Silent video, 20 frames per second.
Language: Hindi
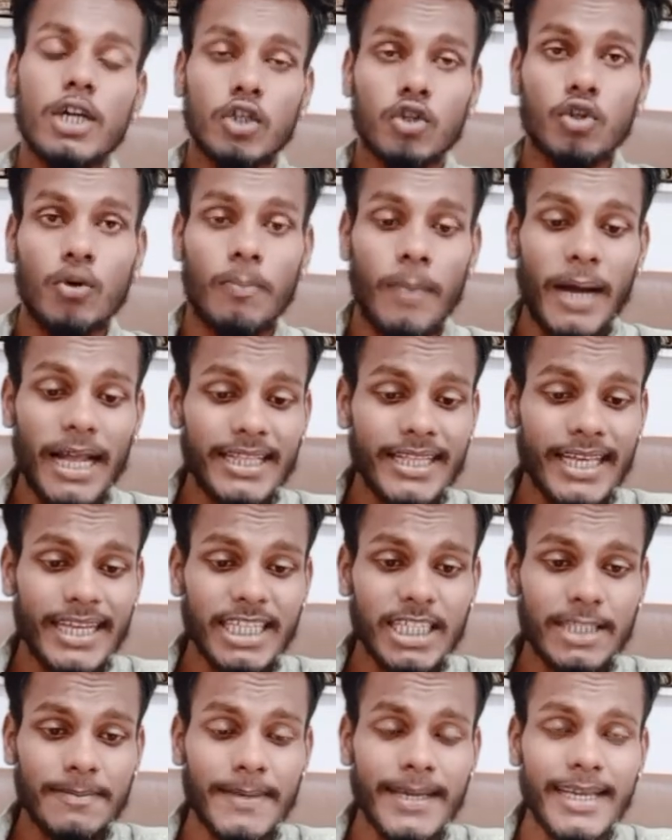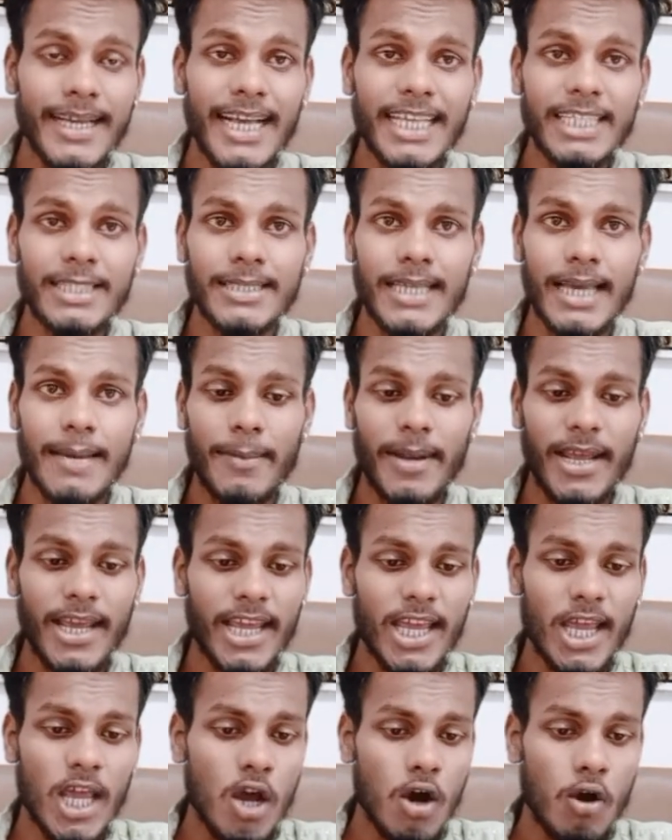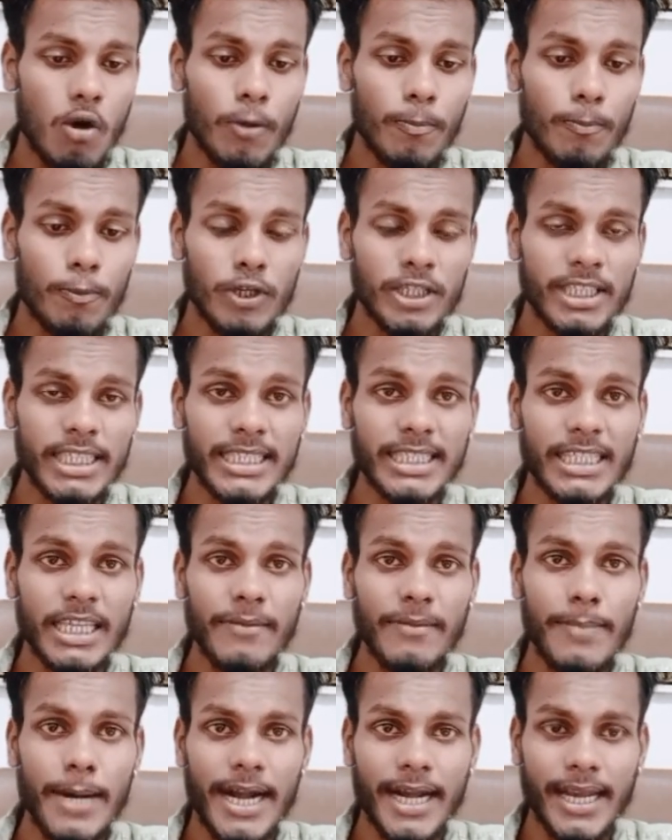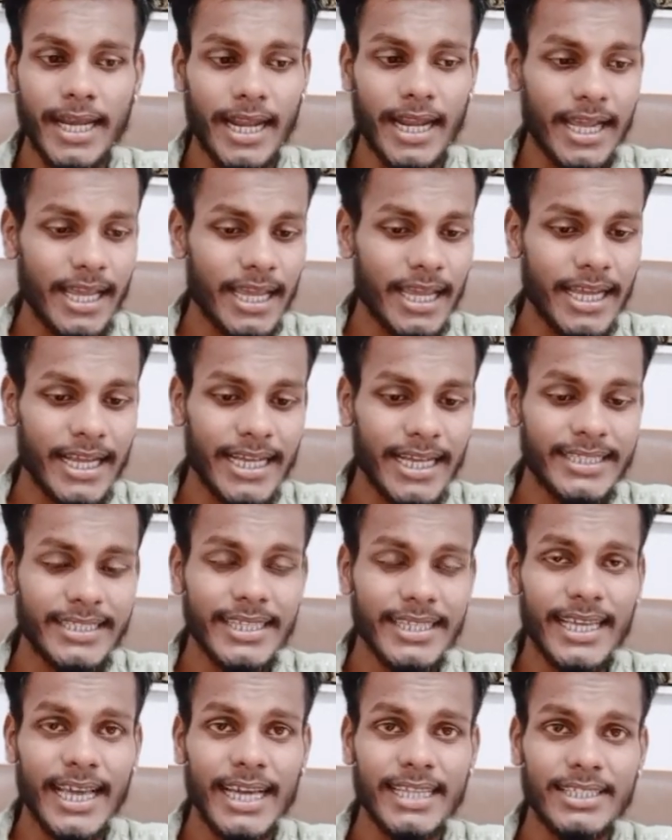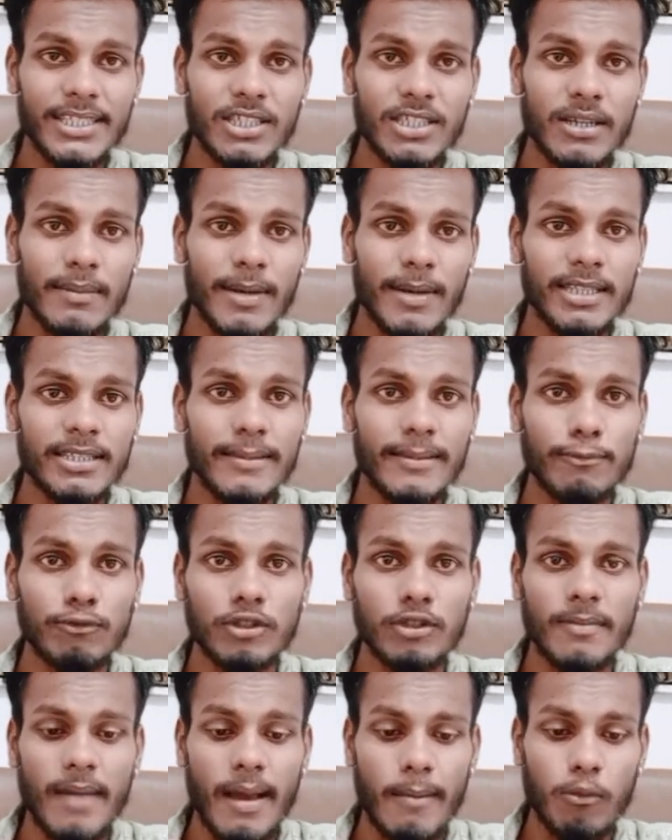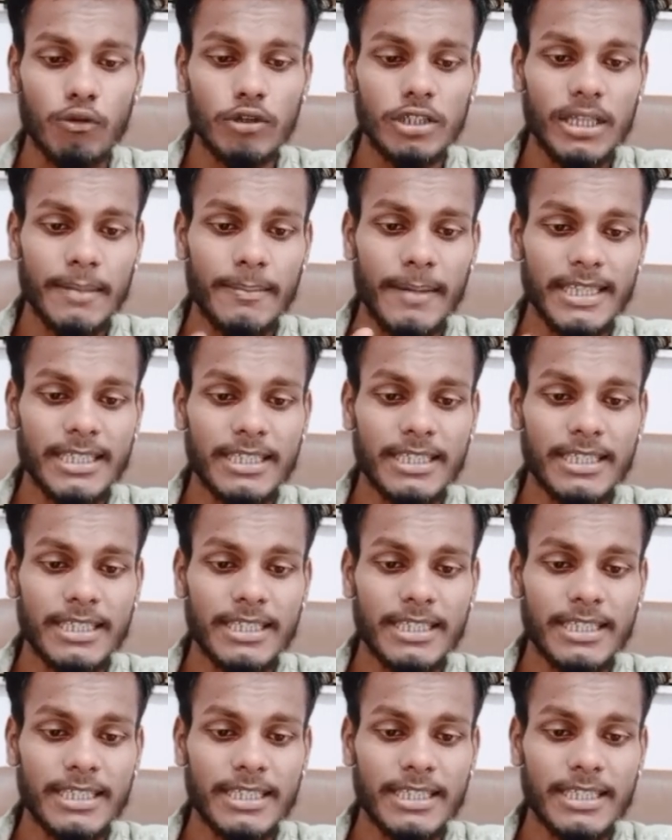तो बात करें इसमें गैस कैमरे की और प्रोसेस की बैटरी की कैसे क्या सिस्टम है सब कुछ मैं आपको स्टेप बाई